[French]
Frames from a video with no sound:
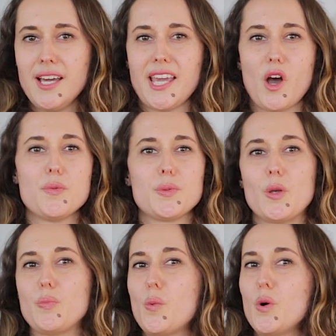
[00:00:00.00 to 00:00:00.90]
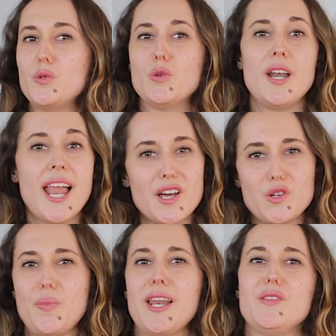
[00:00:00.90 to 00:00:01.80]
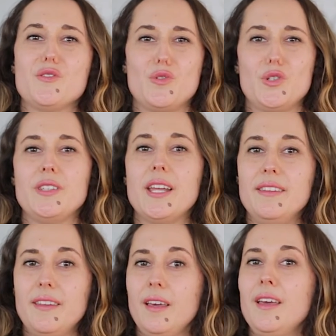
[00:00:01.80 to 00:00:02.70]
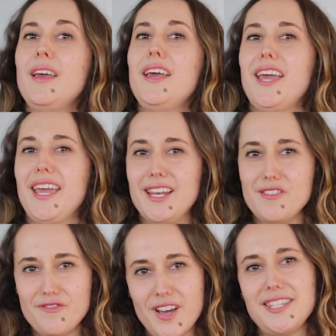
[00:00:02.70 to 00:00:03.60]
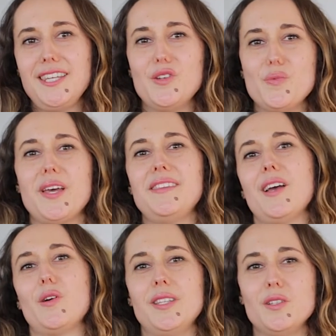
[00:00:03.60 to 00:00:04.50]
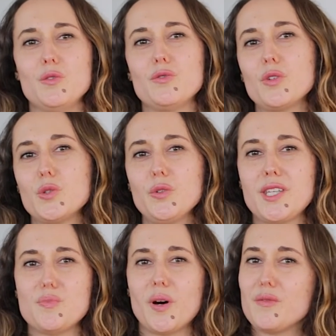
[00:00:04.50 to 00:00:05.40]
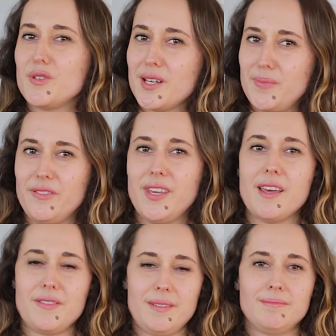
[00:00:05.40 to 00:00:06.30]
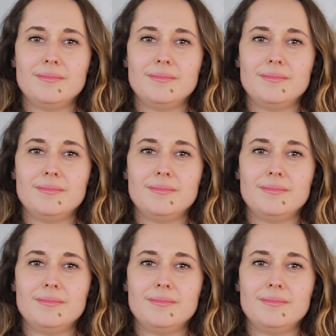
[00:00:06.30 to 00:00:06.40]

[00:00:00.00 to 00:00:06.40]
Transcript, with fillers: car HubSpot propose une large palette de fonctionnalités et il est facile de passer à côté d'une fonction qui pourrait vous simplifier la vie.